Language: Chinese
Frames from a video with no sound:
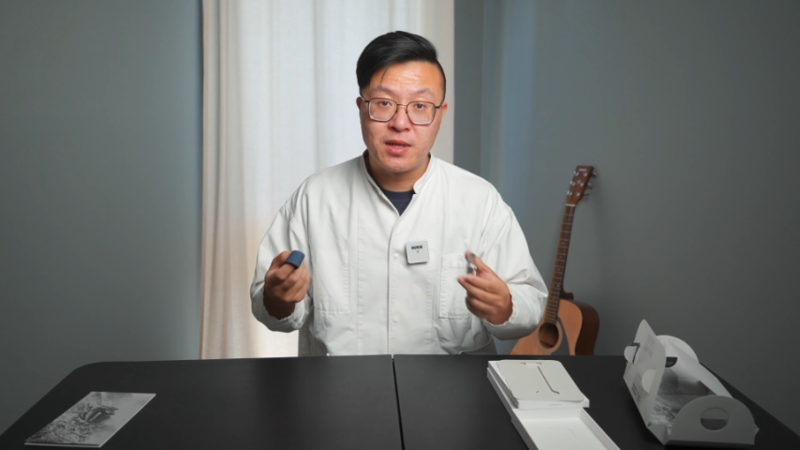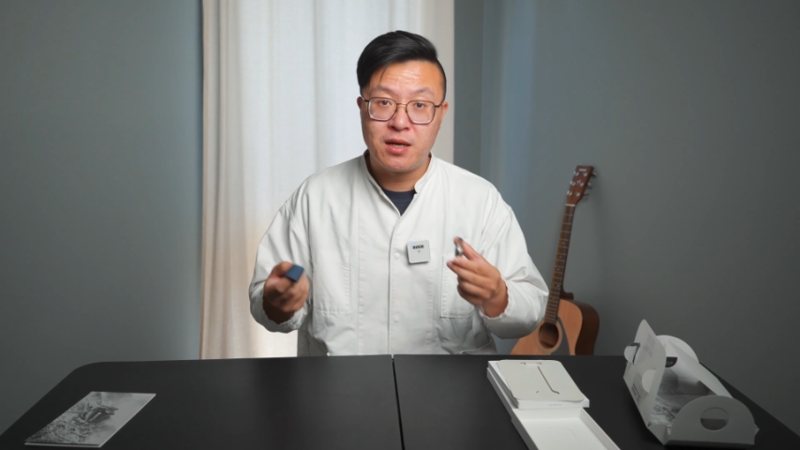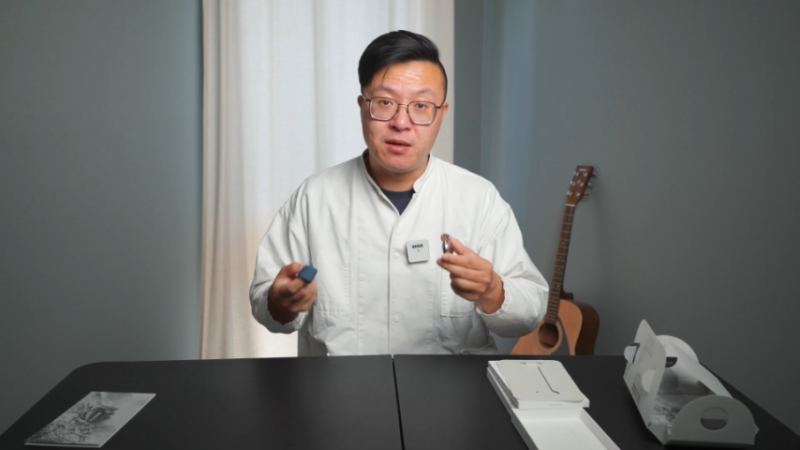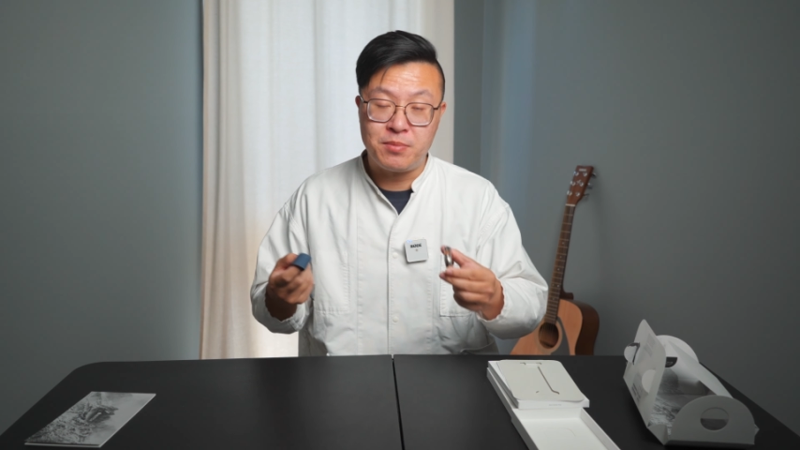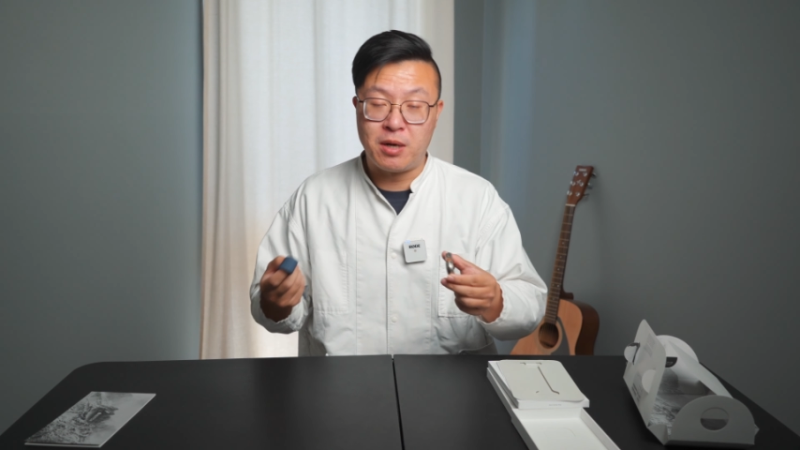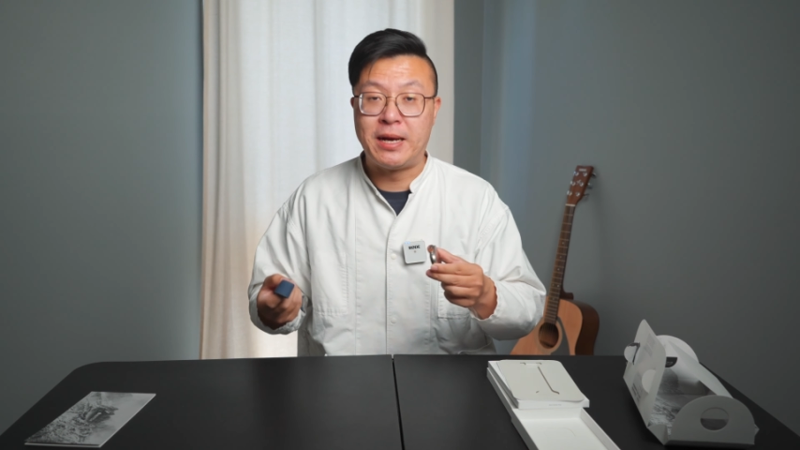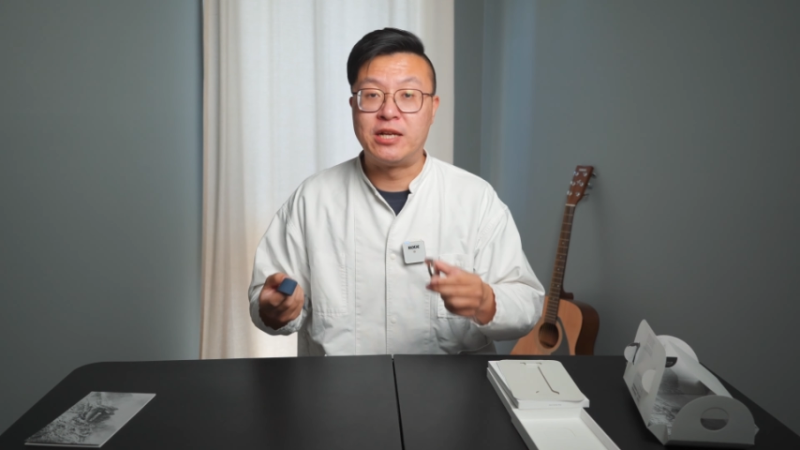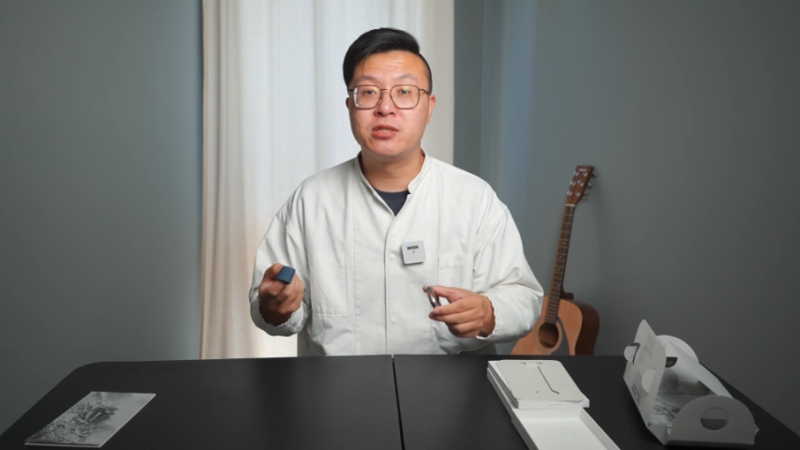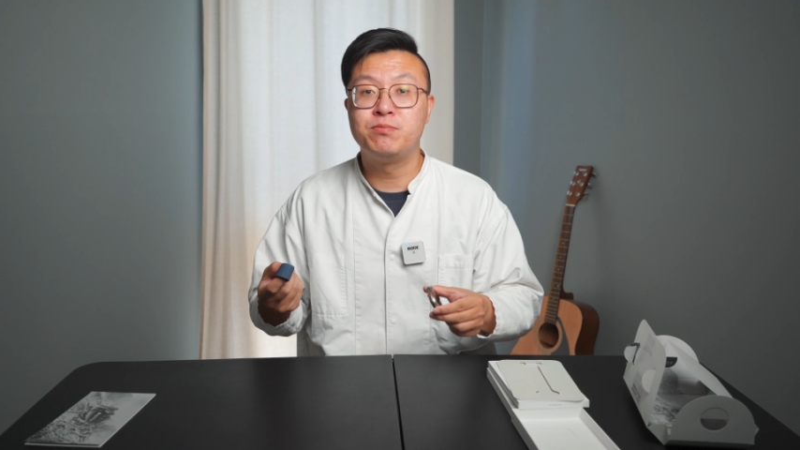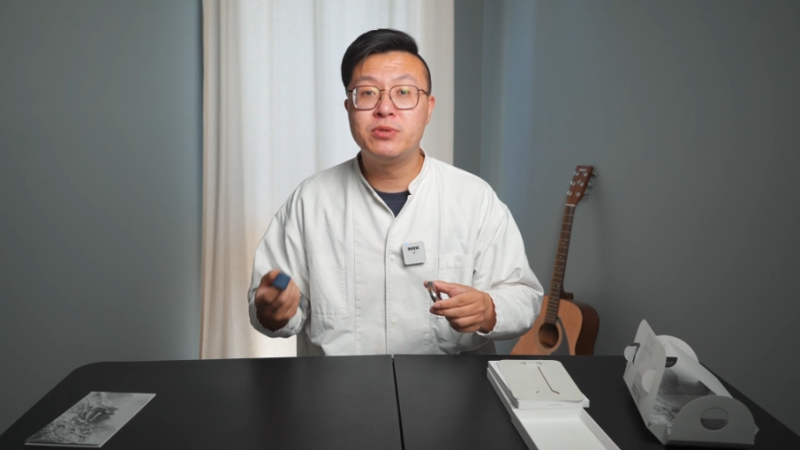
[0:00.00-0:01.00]
呃表
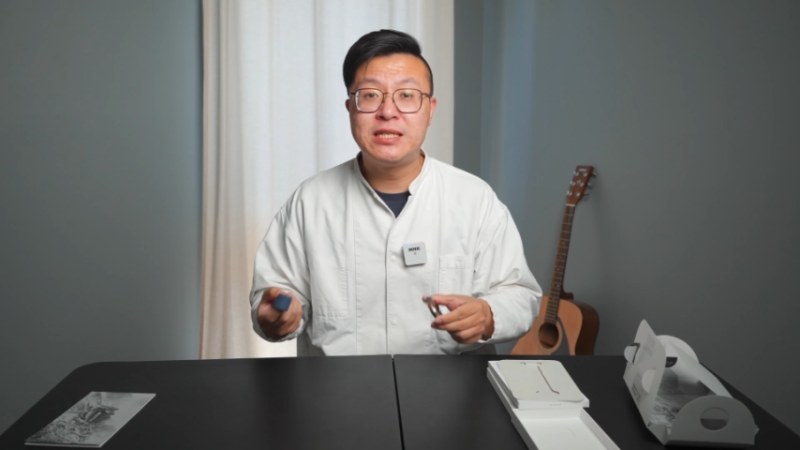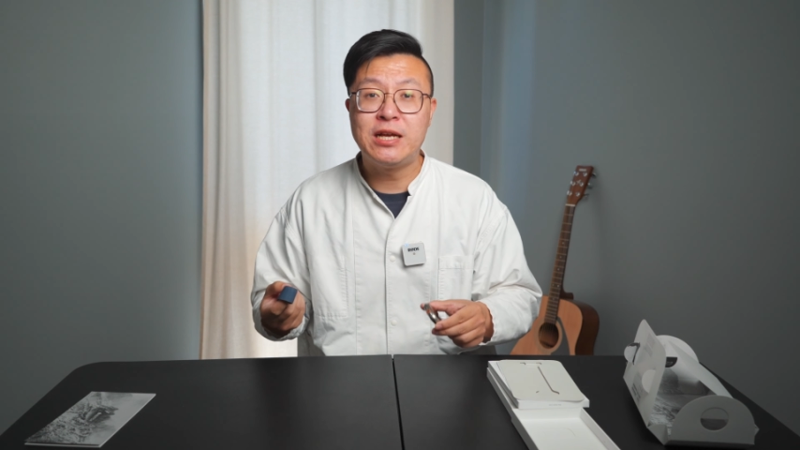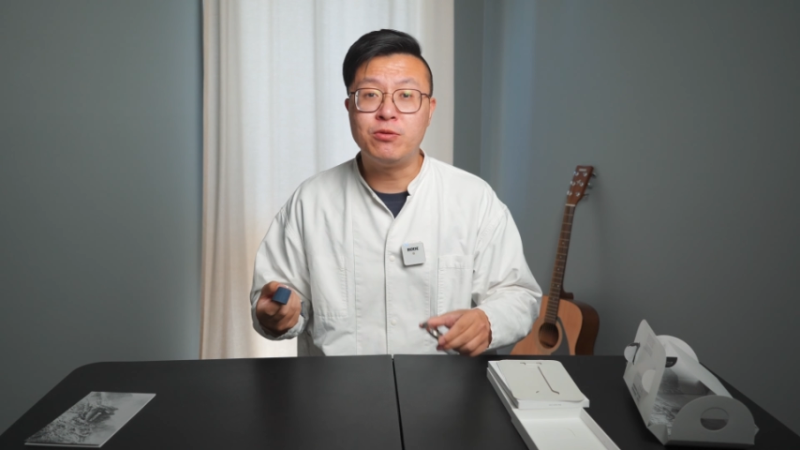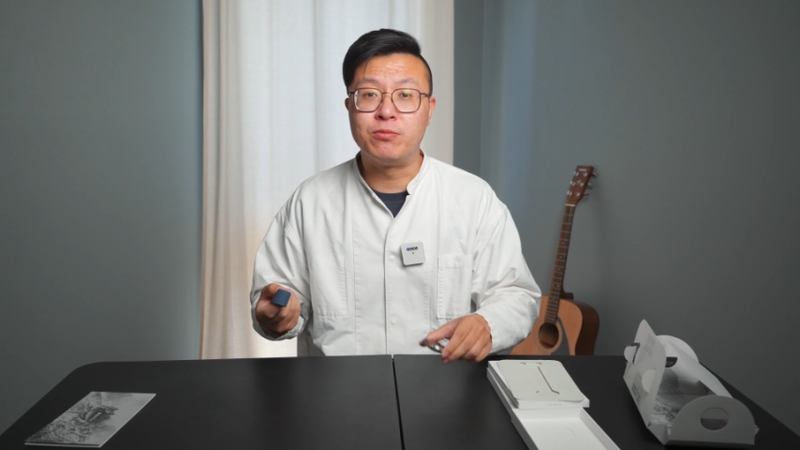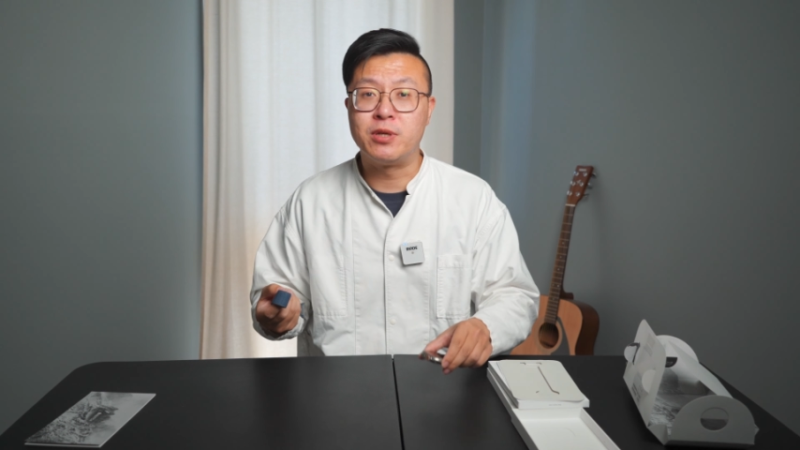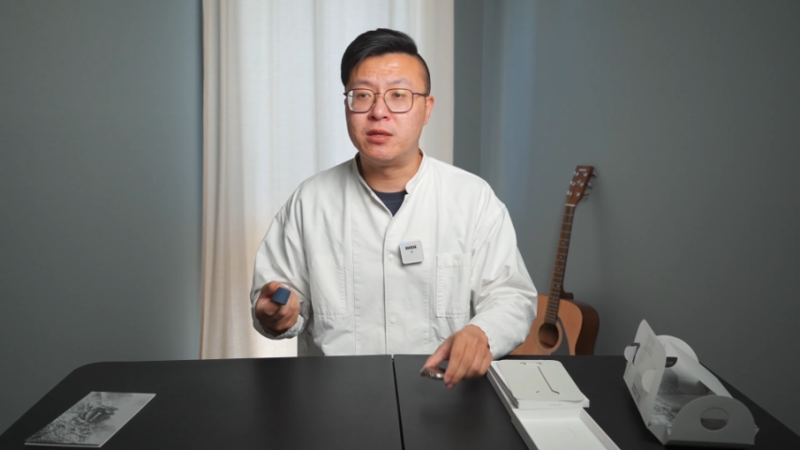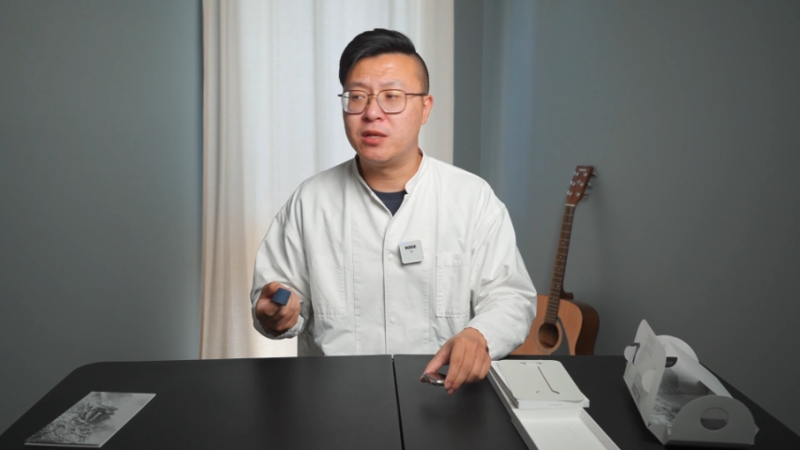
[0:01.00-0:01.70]
盘是不兼容的。